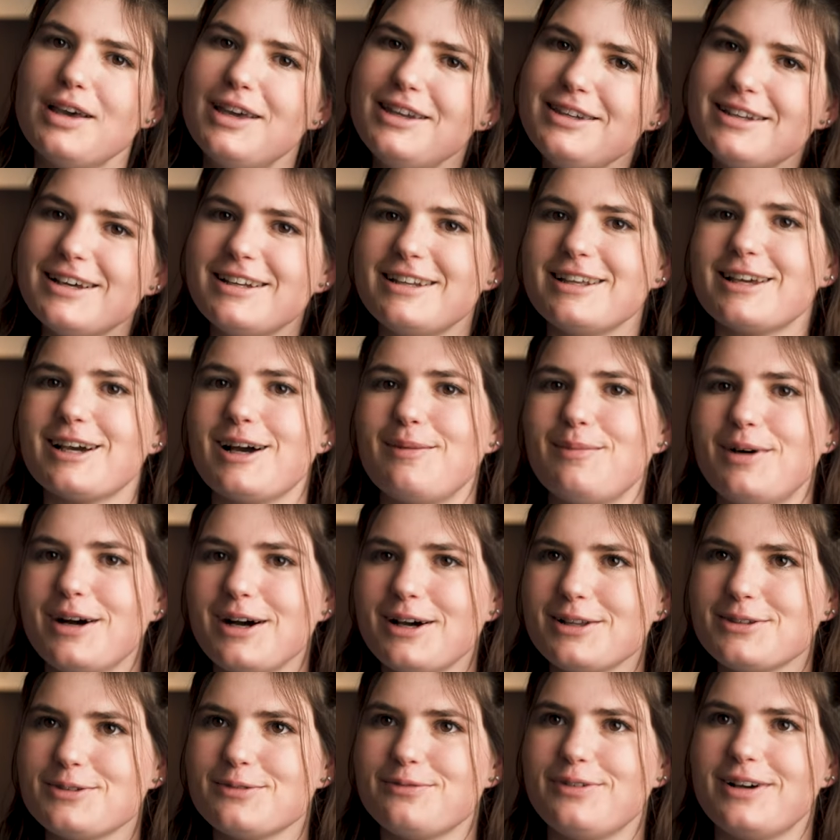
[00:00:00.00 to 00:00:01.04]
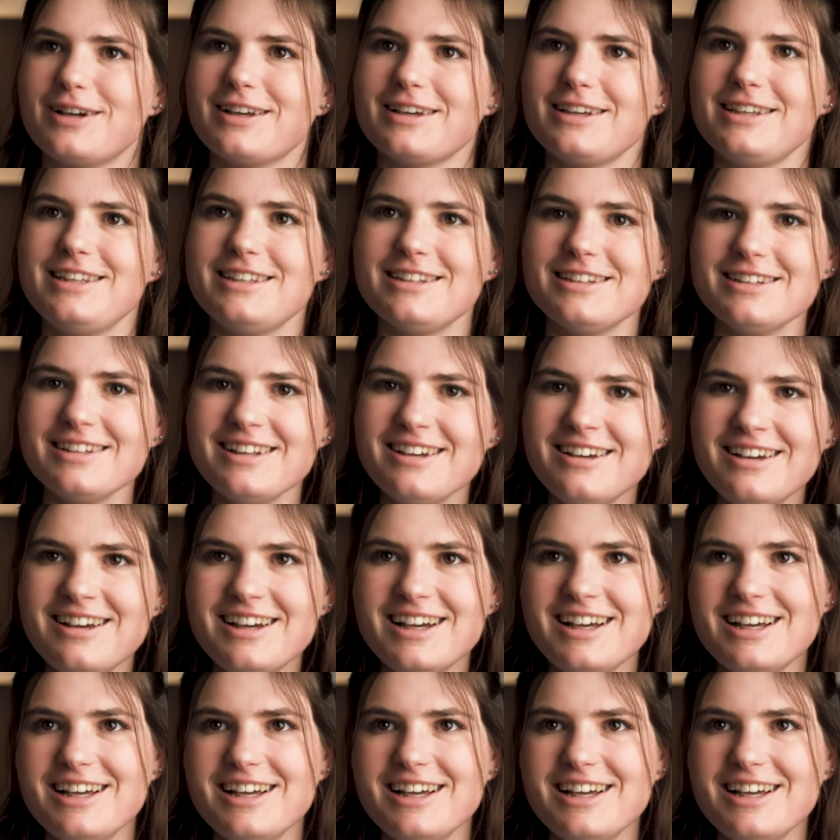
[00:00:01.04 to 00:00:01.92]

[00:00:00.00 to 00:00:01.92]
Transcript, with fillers: hinter die Kamera zu verkriechen.